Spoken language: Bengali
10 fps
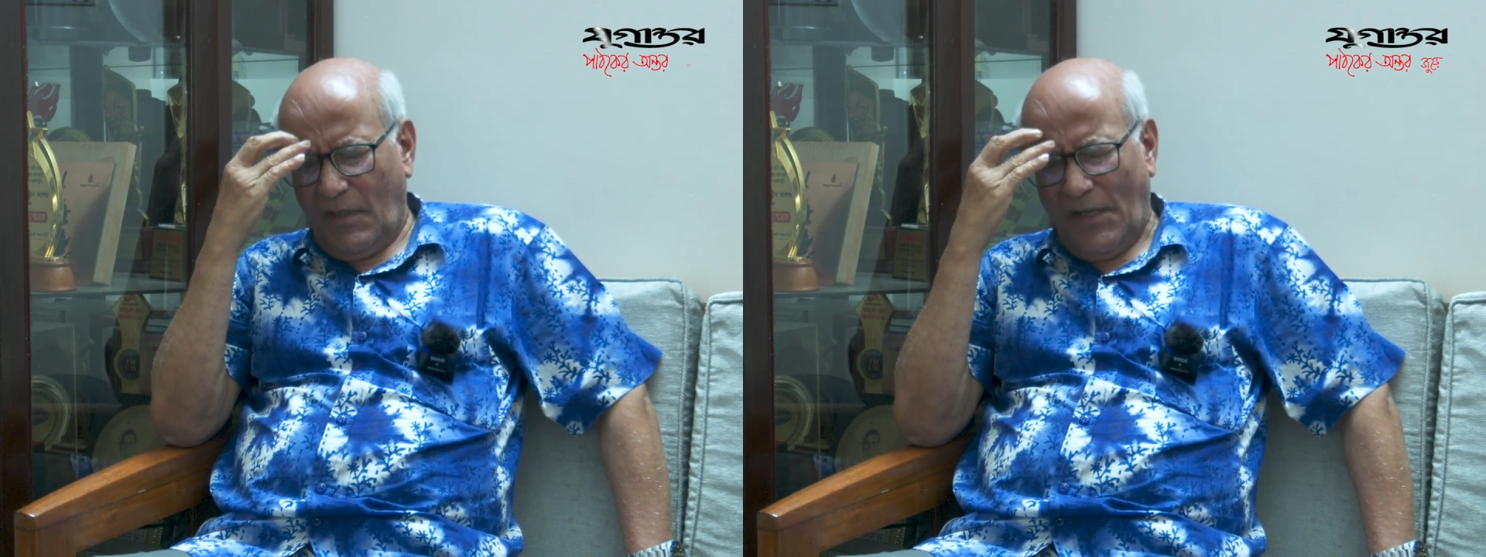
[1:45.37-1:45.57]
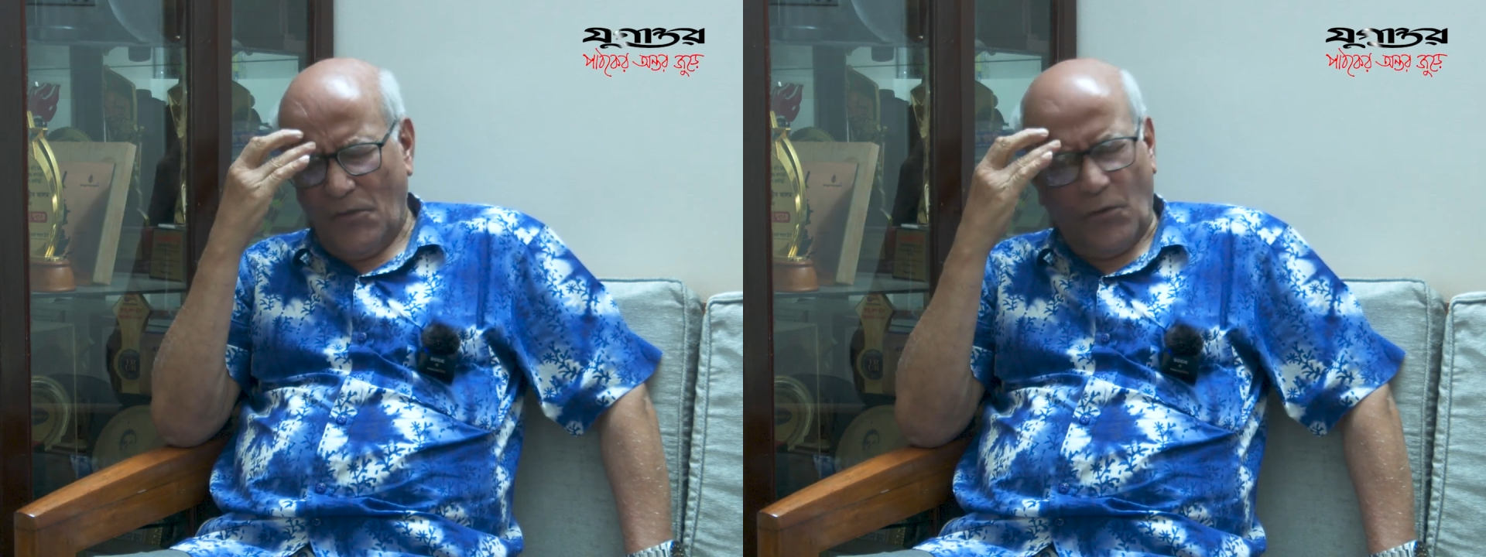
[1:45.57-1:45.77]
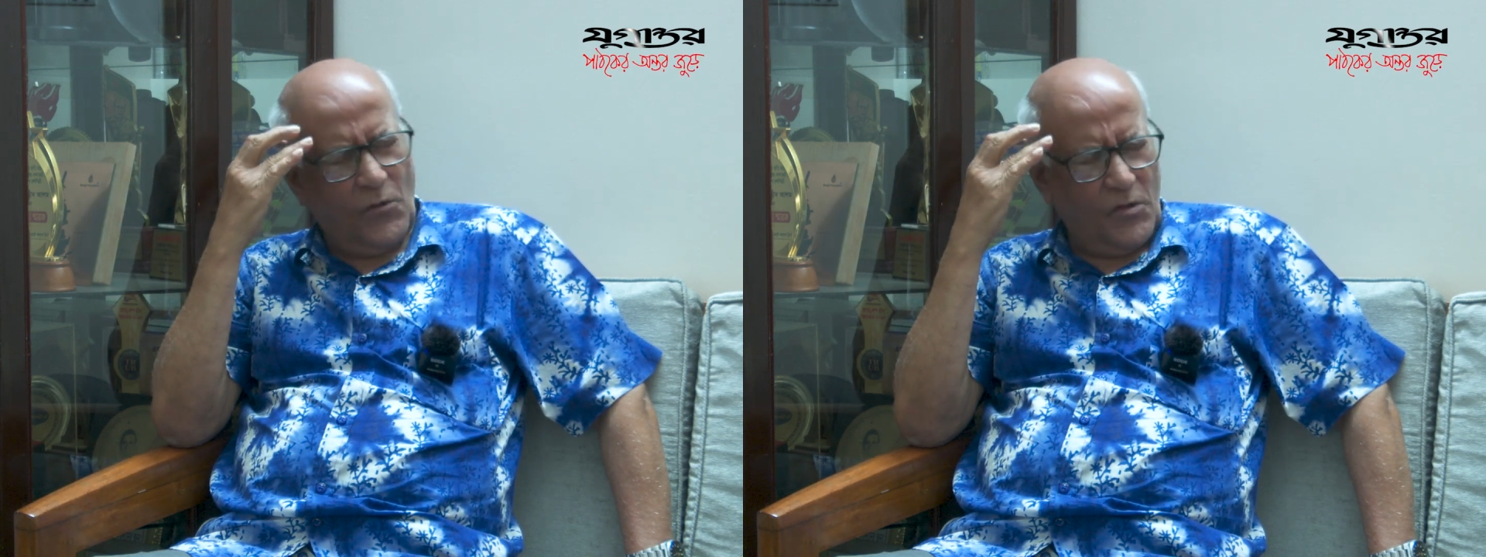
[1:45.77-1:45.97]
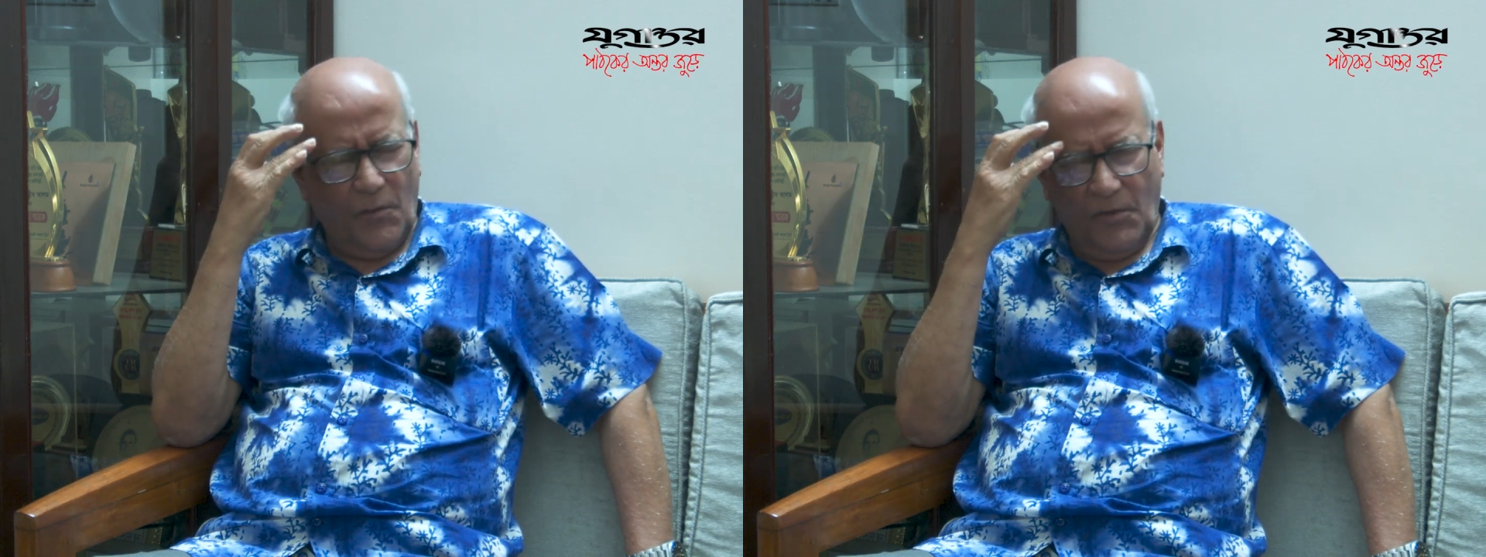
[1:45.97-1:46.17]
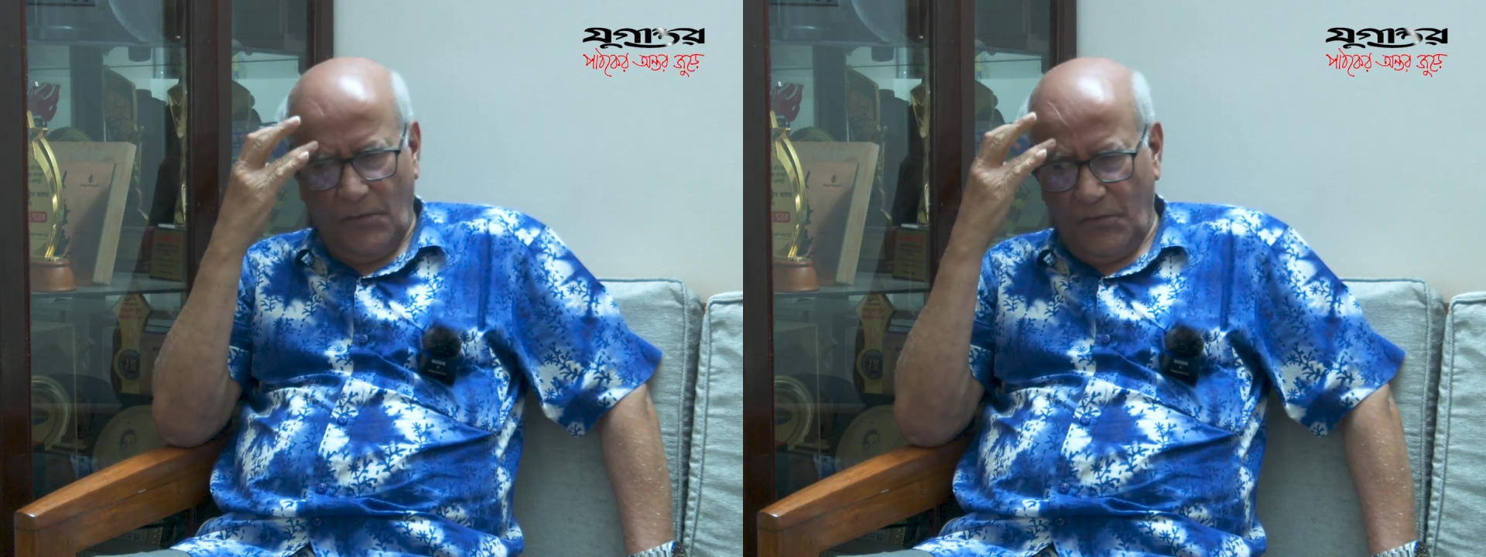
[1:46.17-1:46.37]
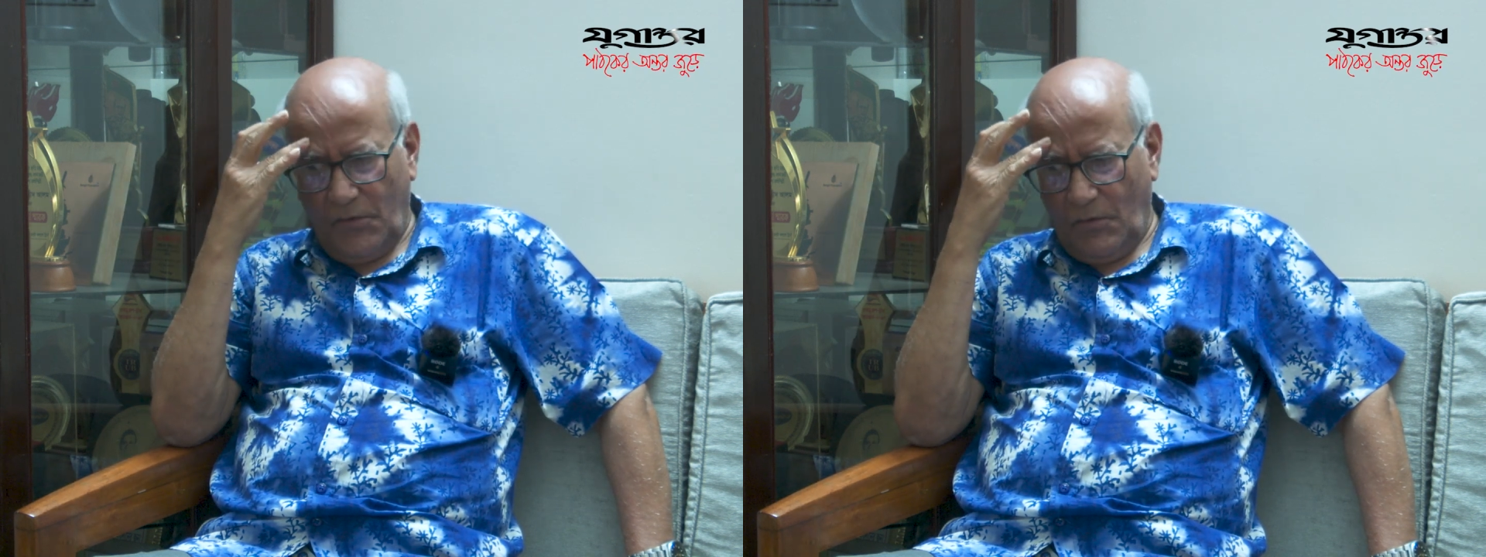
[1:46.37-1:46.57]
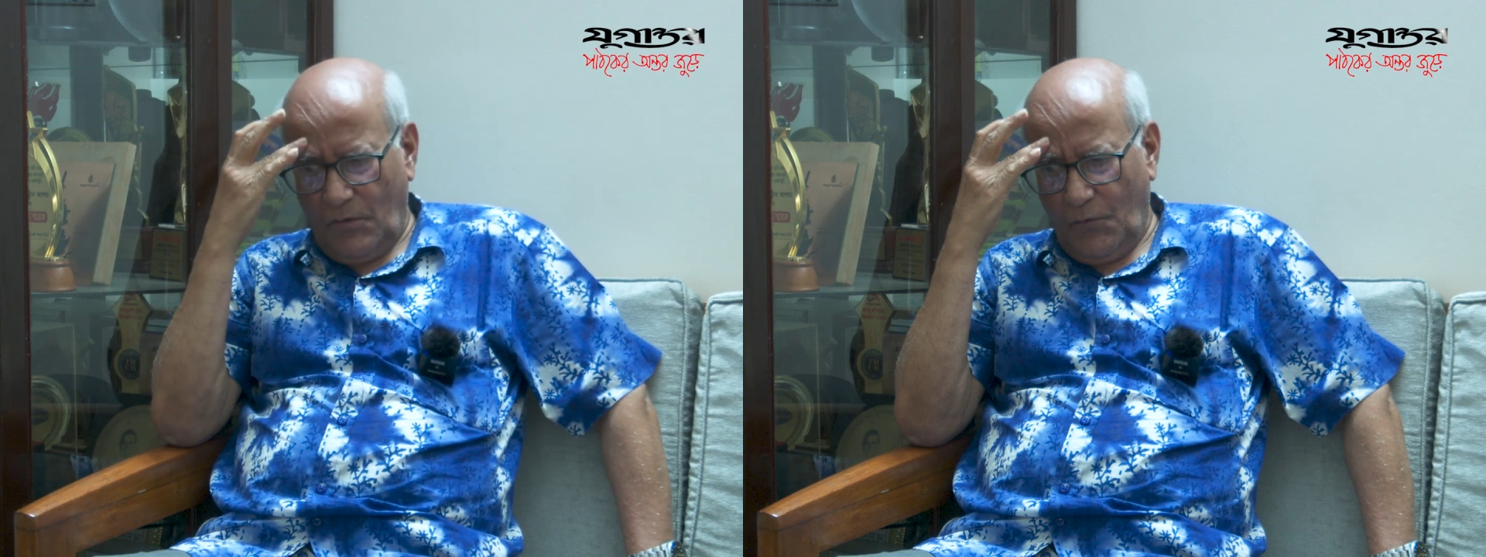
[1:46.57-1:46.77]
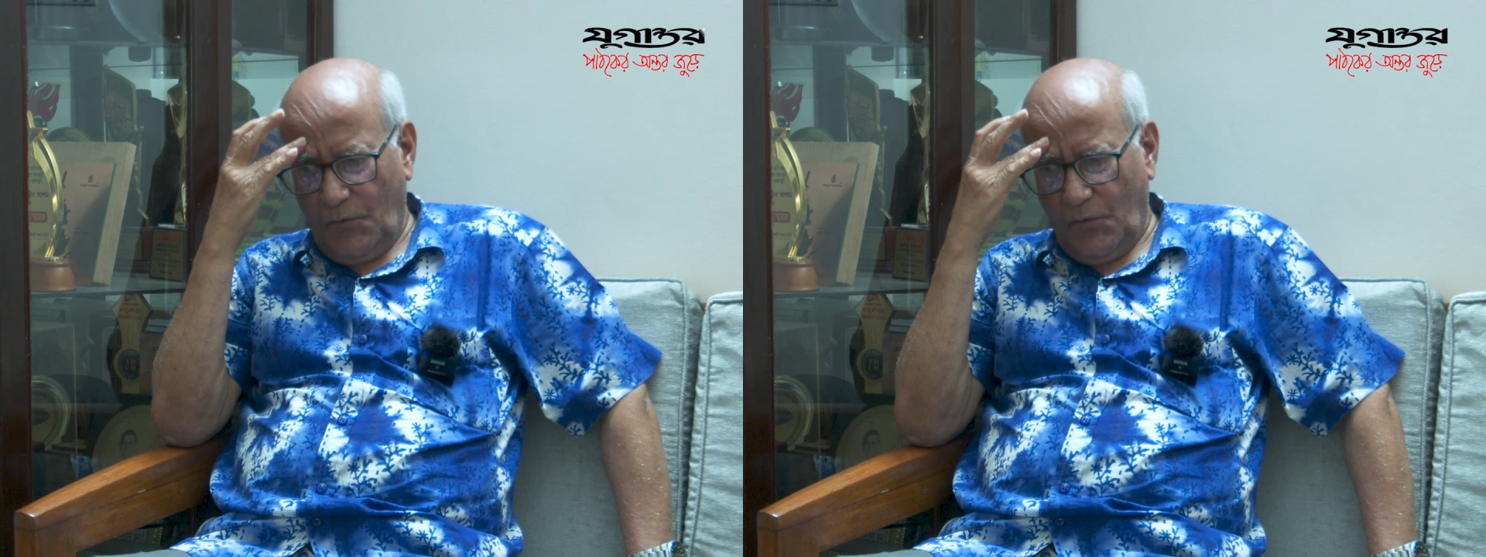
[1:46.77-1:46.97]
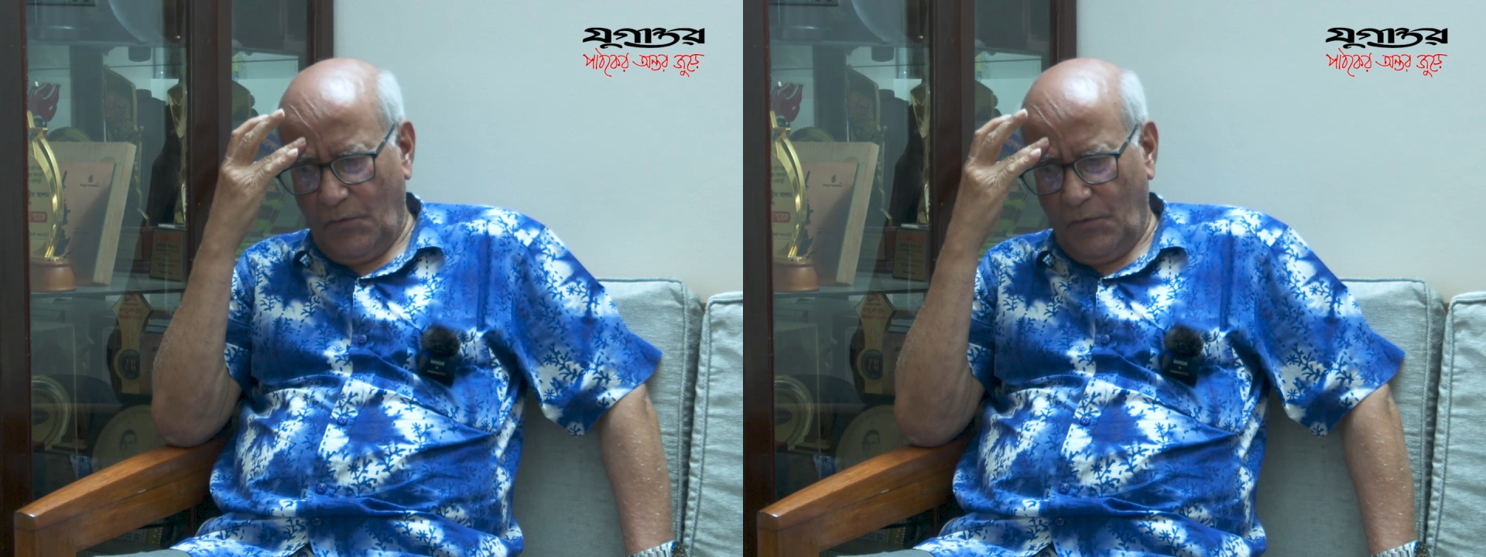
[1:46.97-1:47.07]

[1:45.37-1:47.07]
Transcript: খানজনন সাহেবের লিপি ছিল খুব